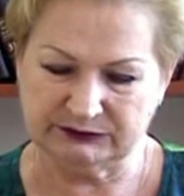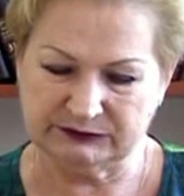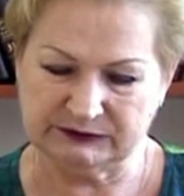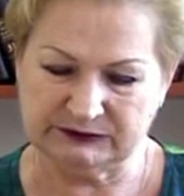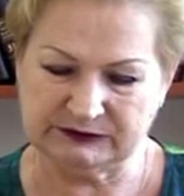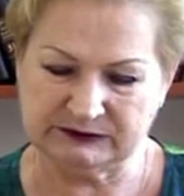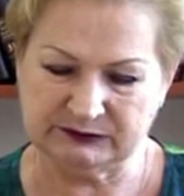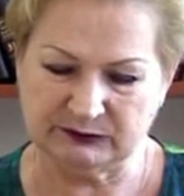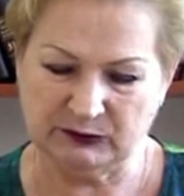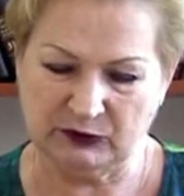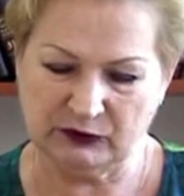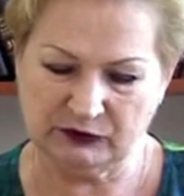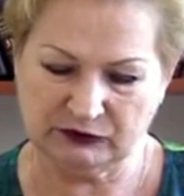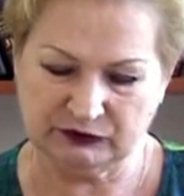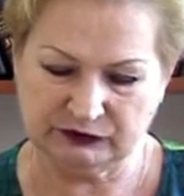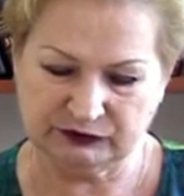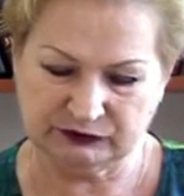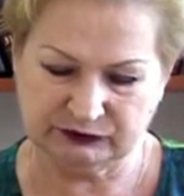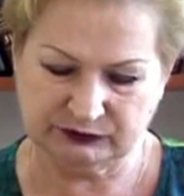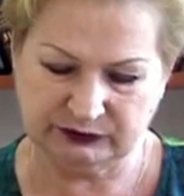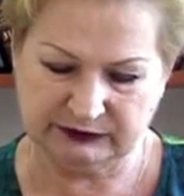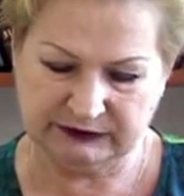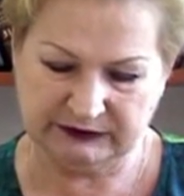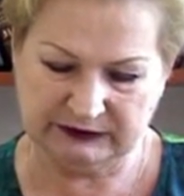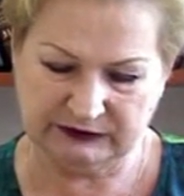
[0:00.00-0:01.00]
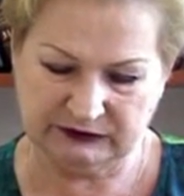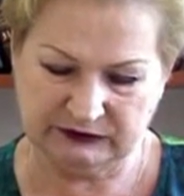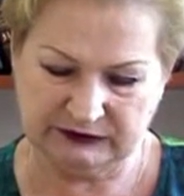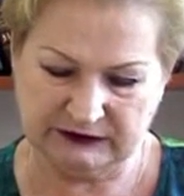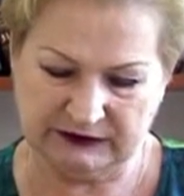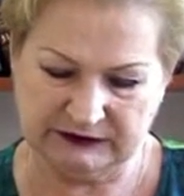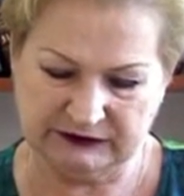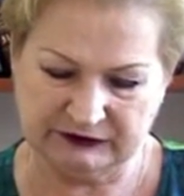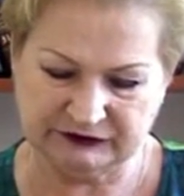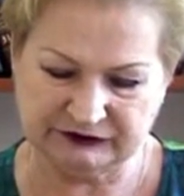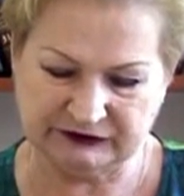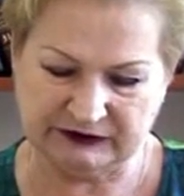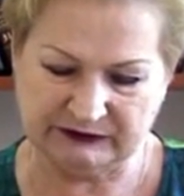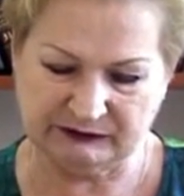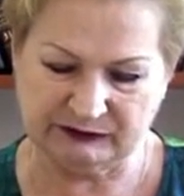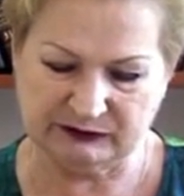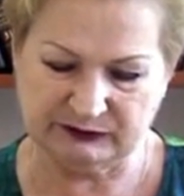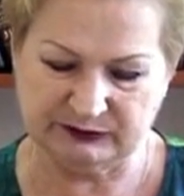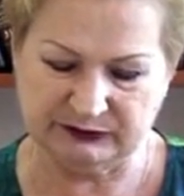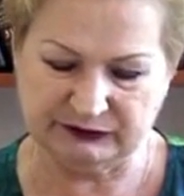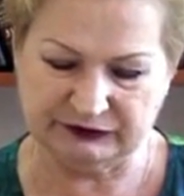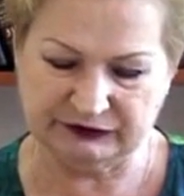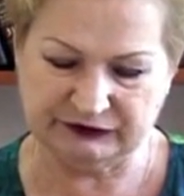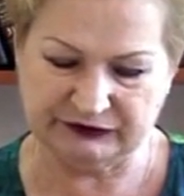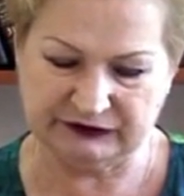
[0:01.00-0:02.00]
smok, którego
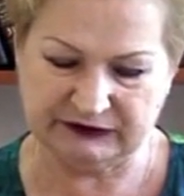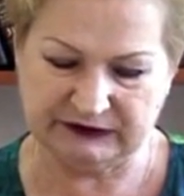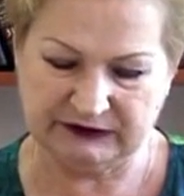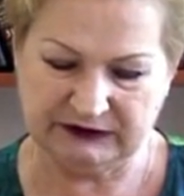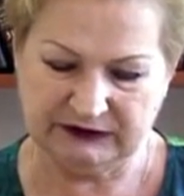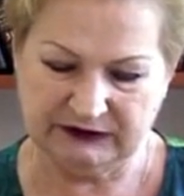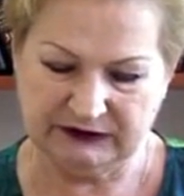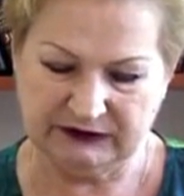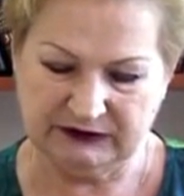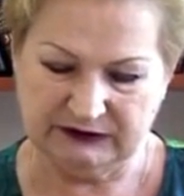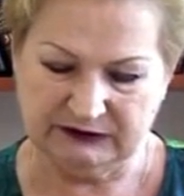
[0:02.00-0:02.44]
należałoby się,